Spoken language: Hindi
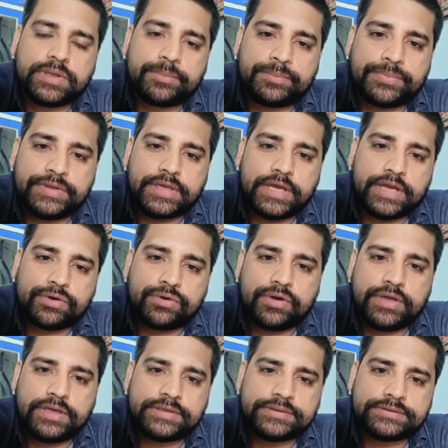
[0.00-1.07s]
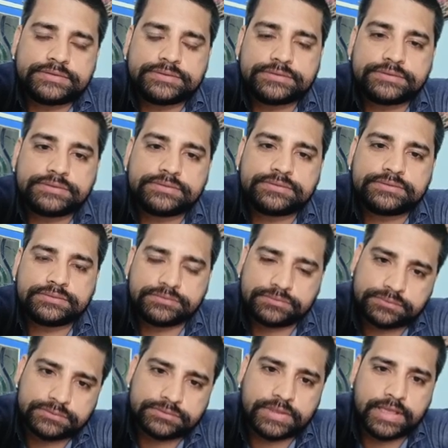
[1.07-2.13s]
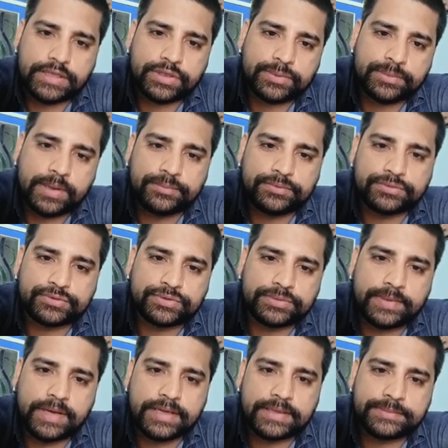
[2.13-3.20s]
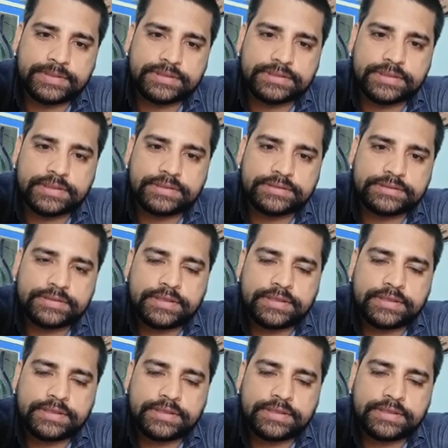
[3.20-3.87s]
प्रिया रॉय थैंक यू बाबू खूब आगे बढ़िए